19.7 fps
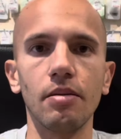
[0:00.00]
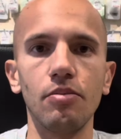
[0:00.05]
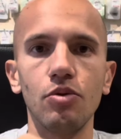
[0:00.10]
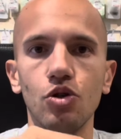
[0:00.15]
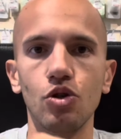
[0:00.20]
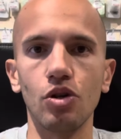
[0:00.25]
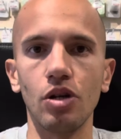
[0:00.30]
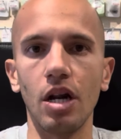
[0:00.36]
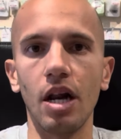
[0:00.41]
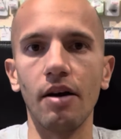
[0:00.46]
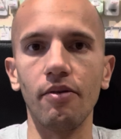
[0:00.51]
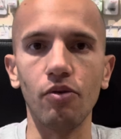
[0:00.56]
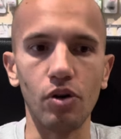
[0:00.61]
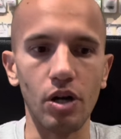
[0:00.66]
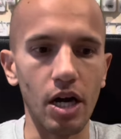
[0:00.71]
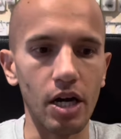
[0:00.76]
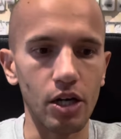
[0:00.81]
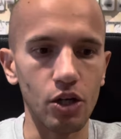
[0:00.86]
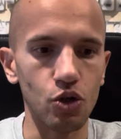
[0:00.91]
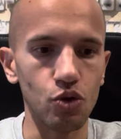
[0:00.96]
bisogna
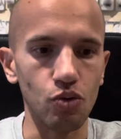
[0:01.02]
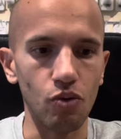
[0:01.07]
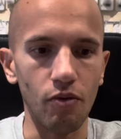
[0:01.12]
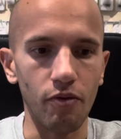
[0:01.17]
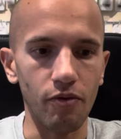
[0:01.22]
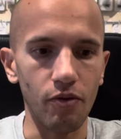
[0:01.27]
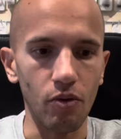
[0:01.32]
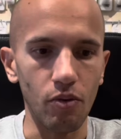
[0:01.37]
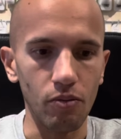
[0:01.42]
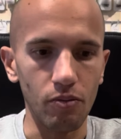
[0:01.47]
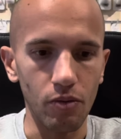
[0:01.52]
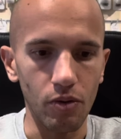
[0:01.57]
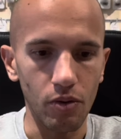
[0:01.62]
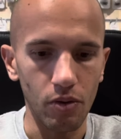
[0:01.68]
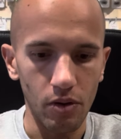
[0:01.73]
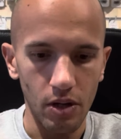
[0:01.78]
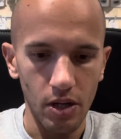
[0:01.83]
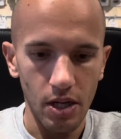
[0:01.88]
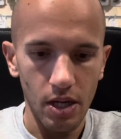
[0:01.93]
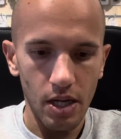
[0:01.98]
lavorare sul
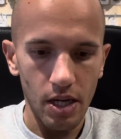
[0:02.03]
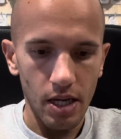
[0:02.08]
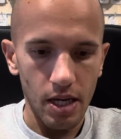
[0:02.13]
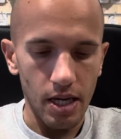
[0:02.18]
fondo.